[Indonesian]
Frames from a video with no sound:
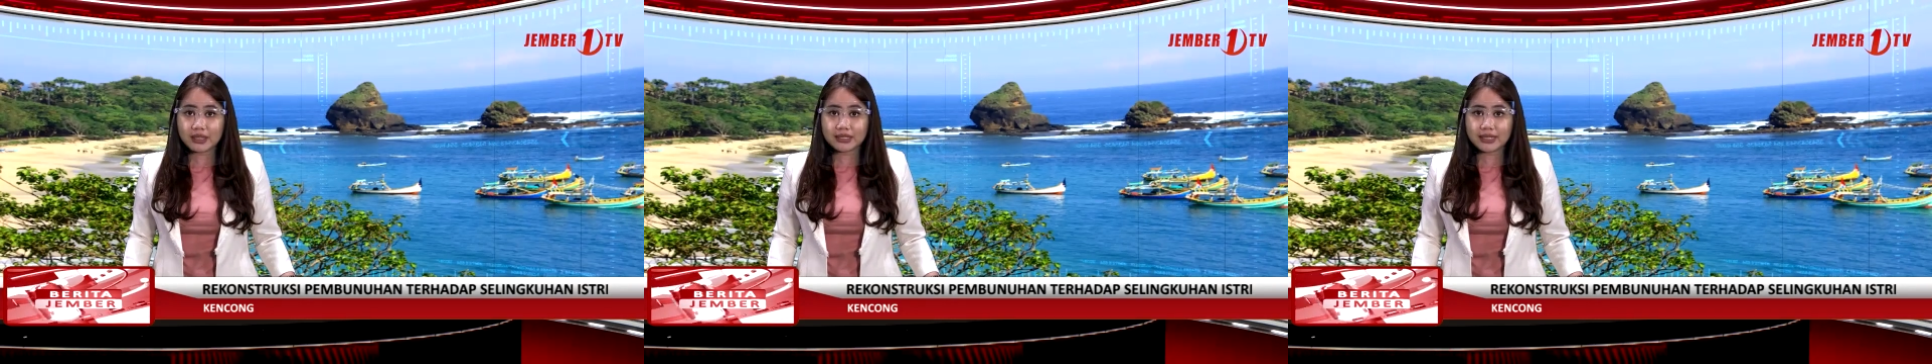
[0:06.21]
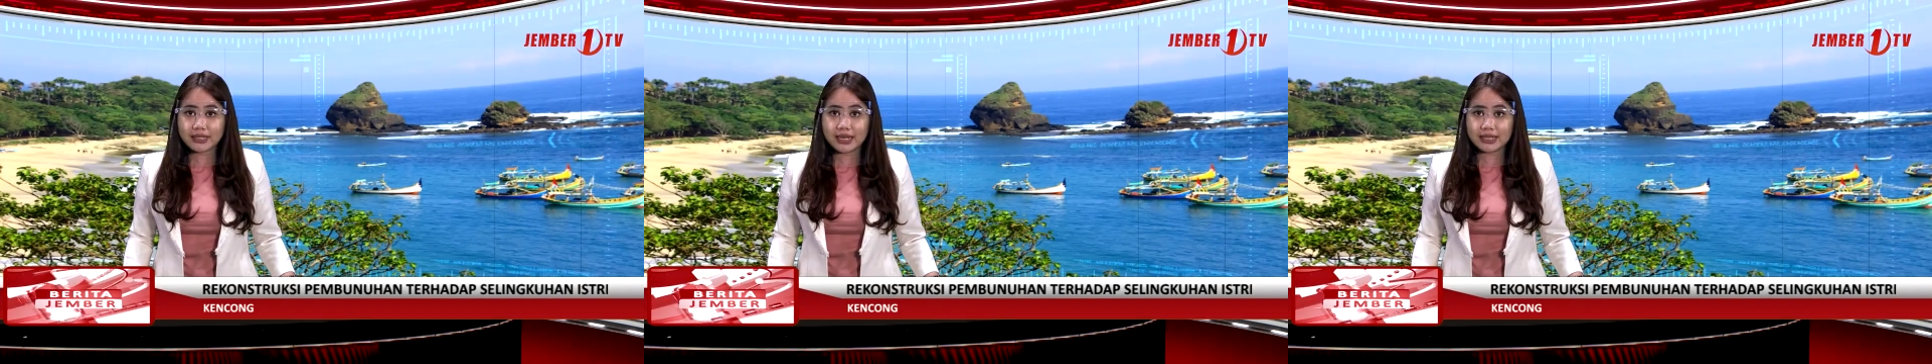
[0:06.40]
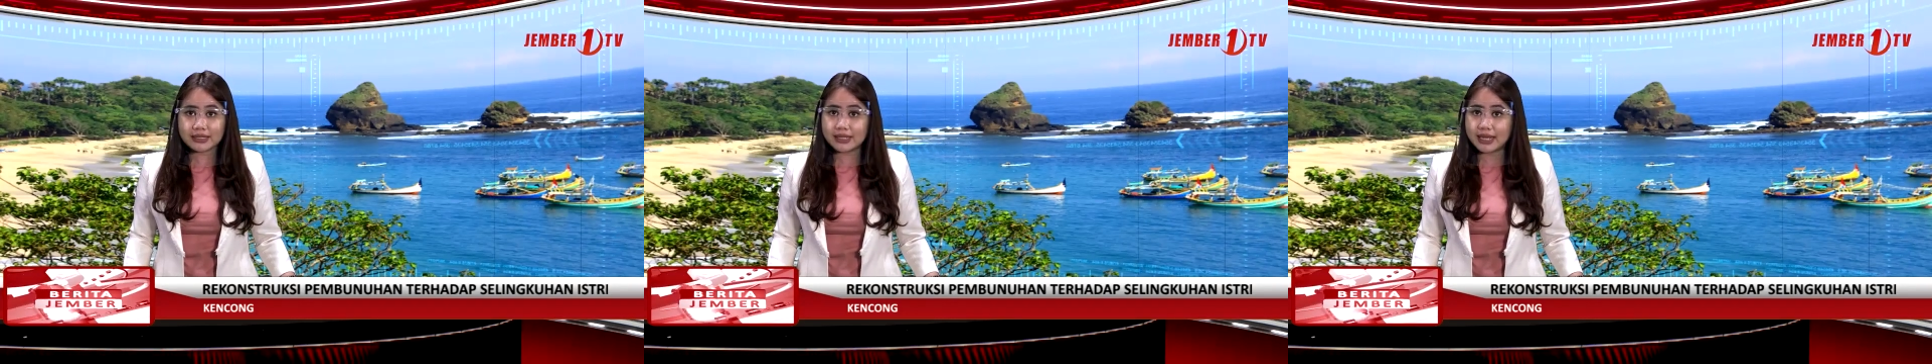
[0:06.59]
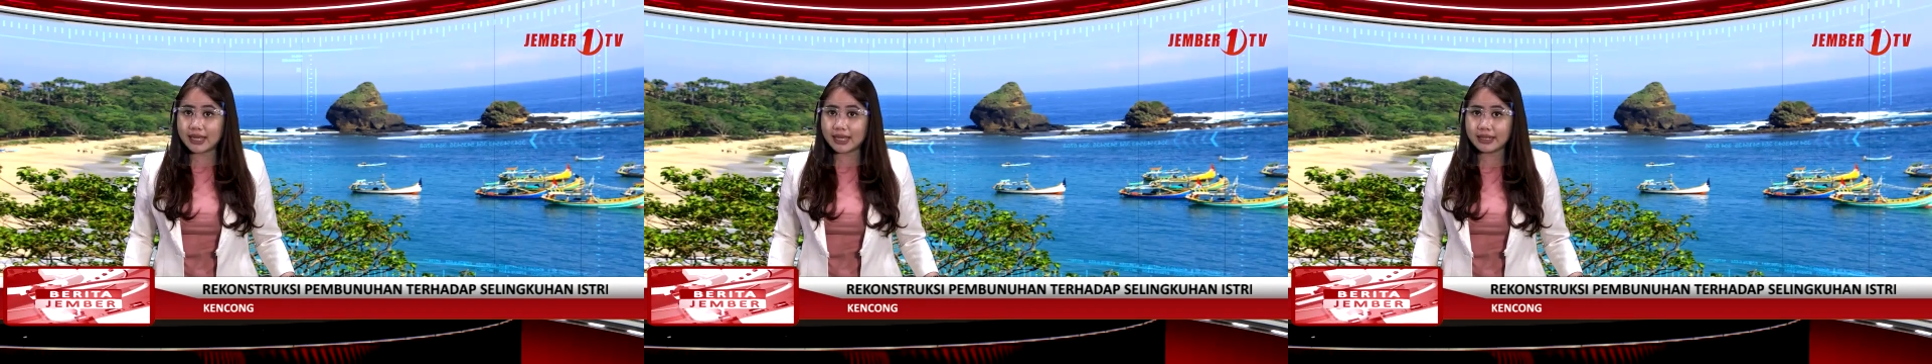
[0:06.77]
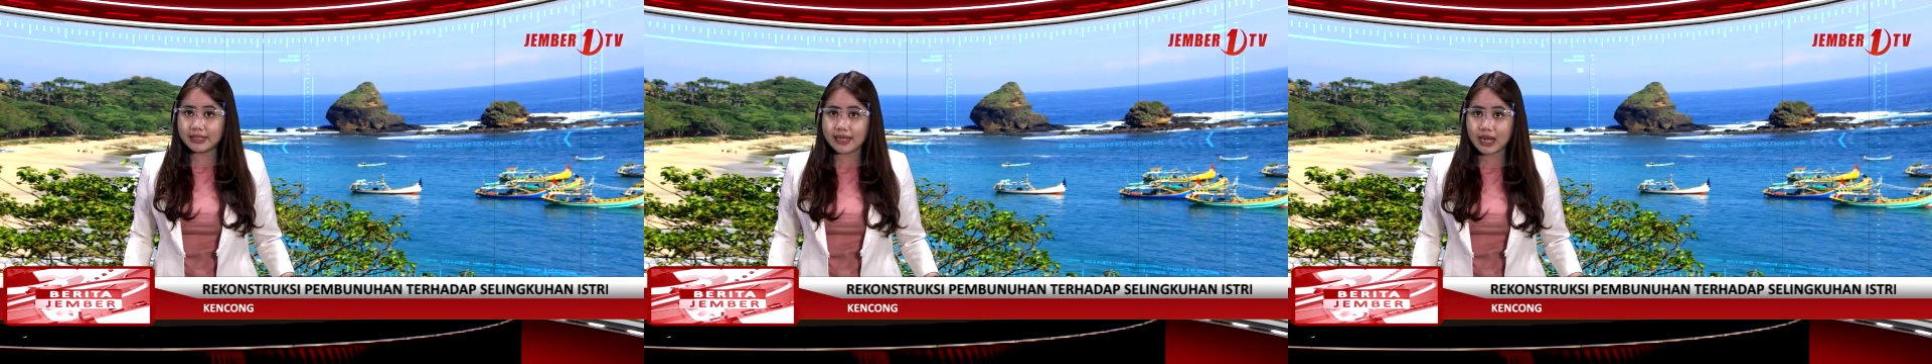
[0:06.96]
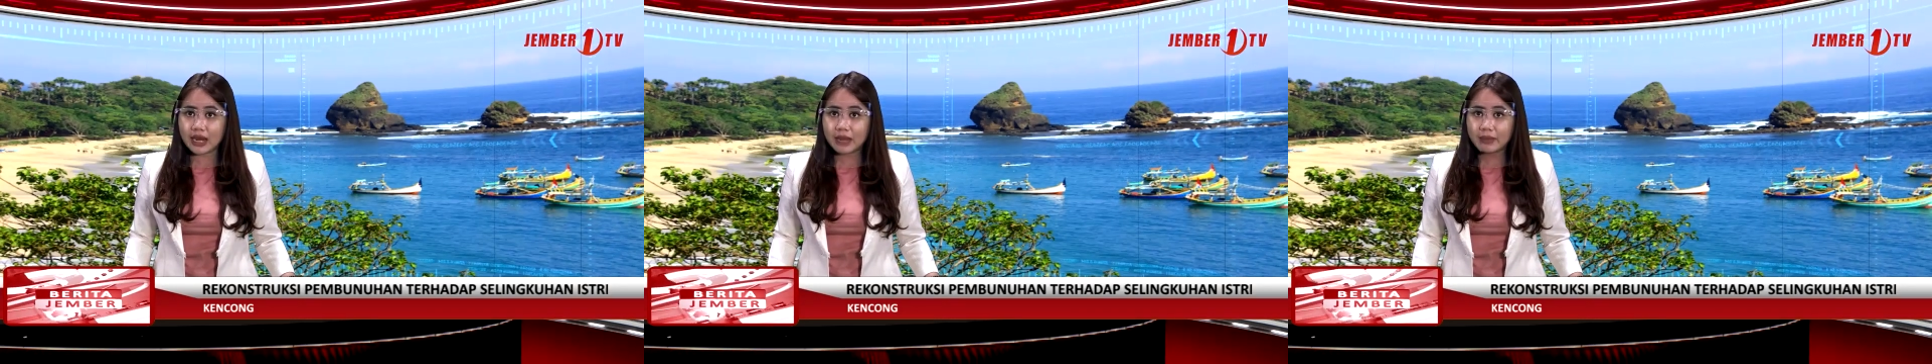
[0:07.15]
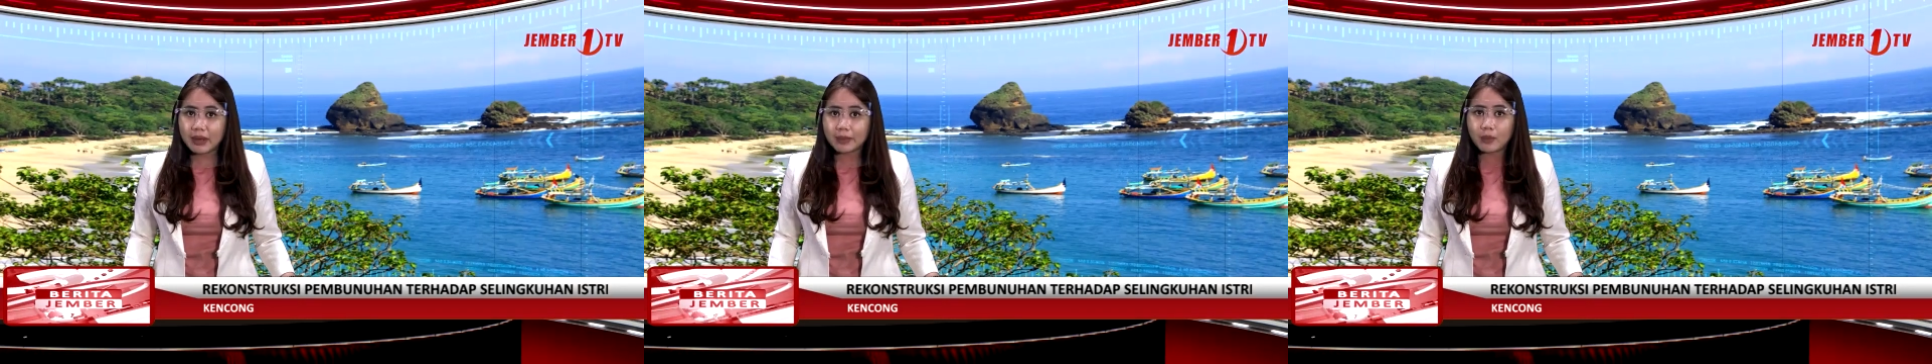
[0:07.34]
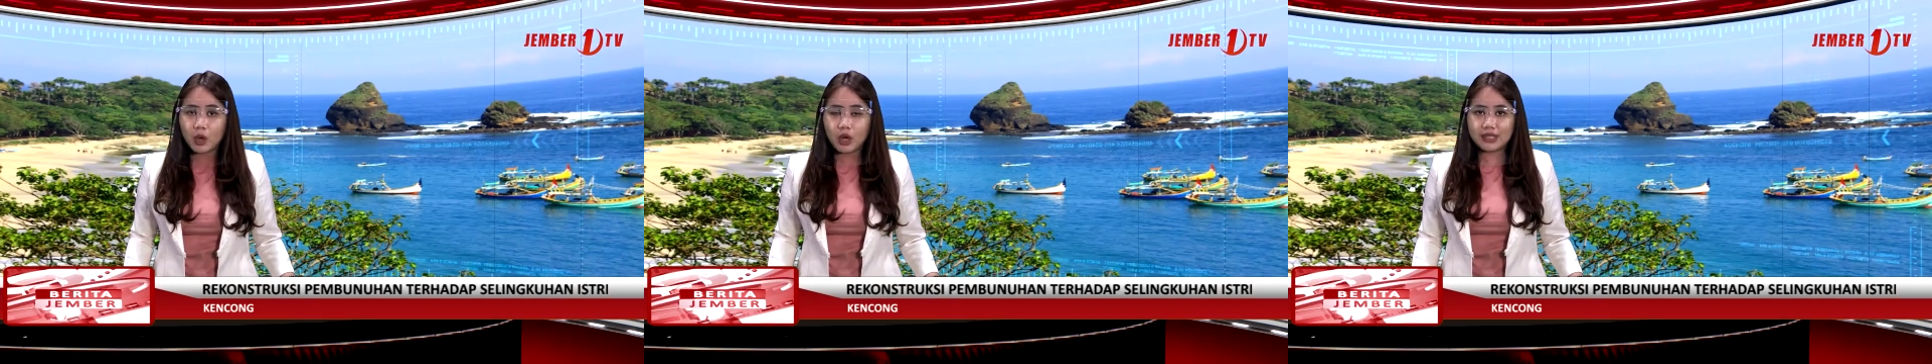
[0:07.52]
dilaksanakan di halaman
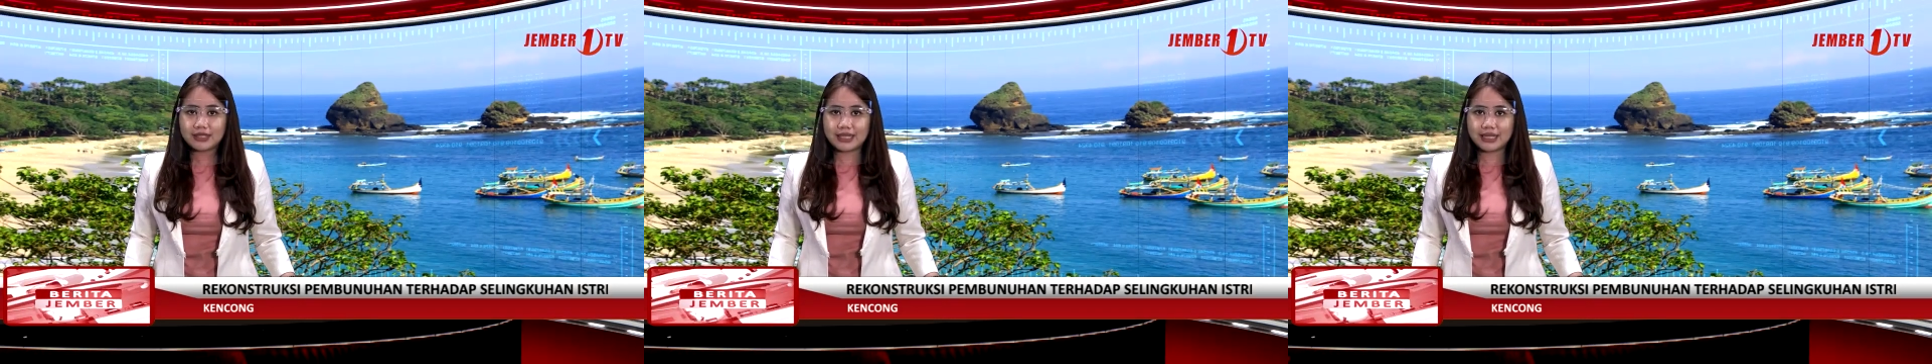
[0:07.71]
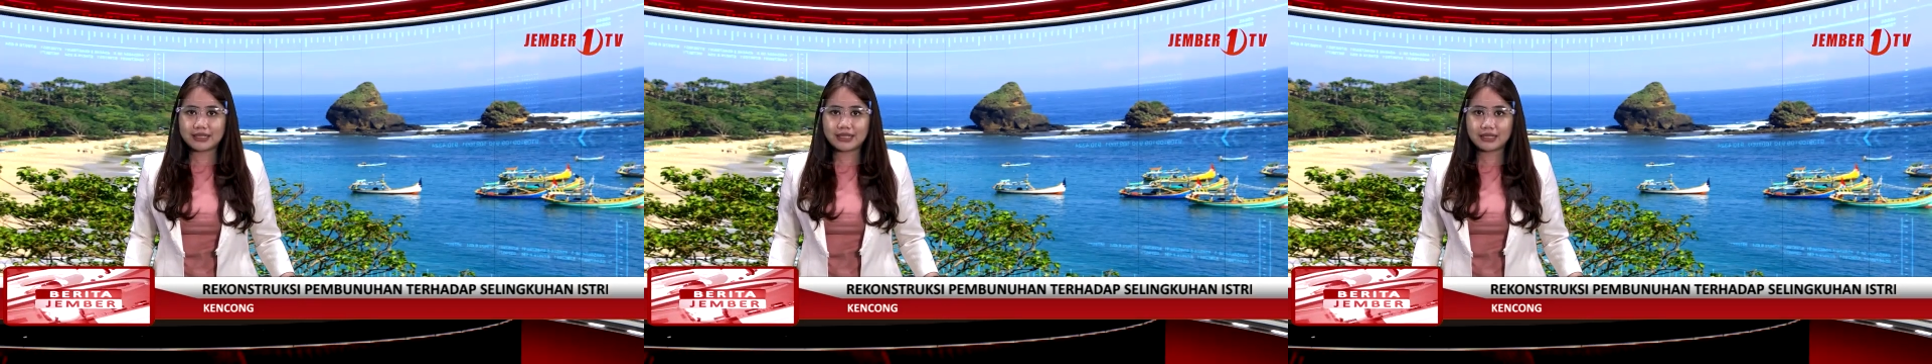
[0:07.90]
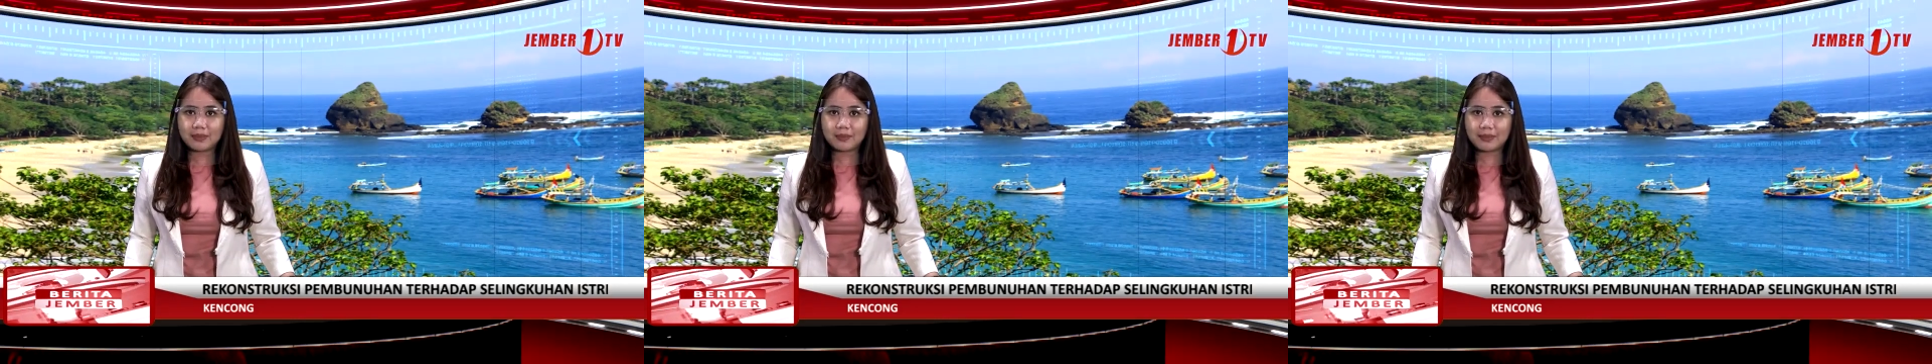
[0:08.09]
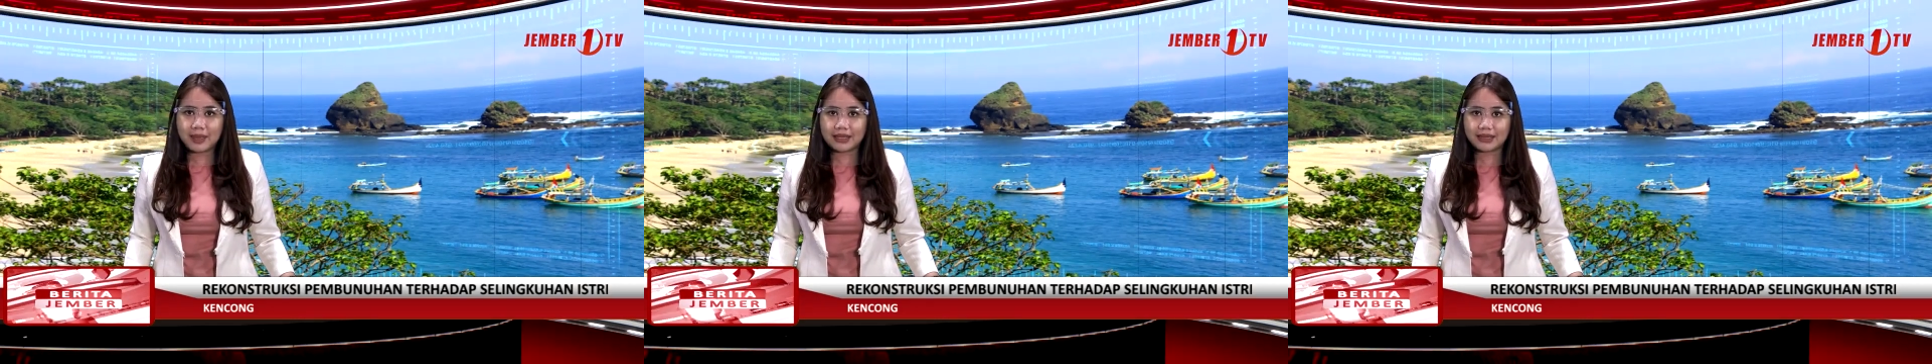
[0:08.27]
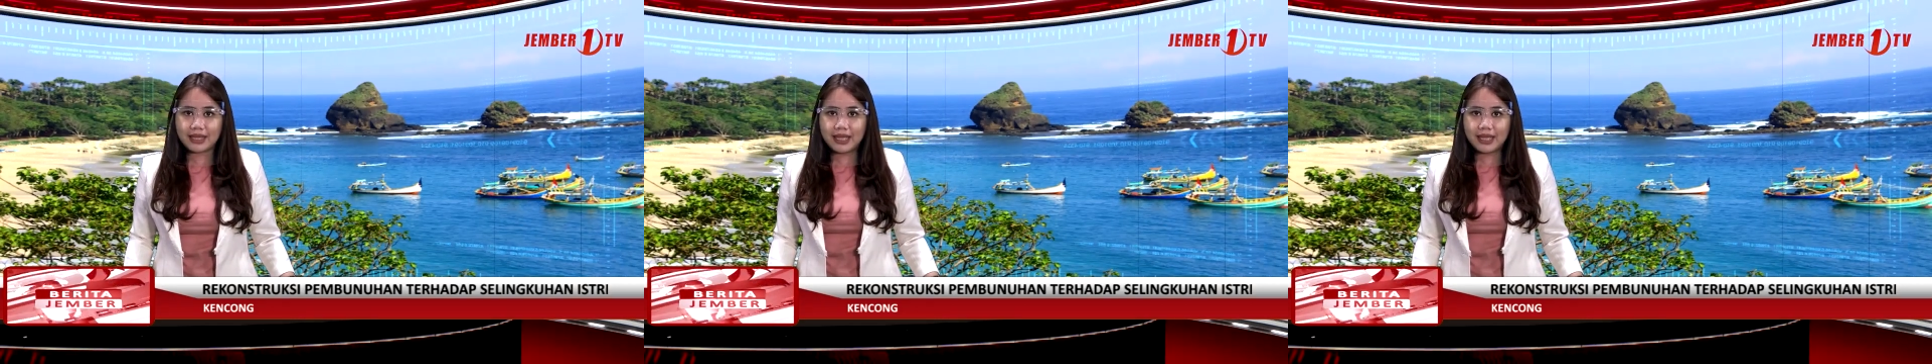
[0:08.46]
Polsek setempat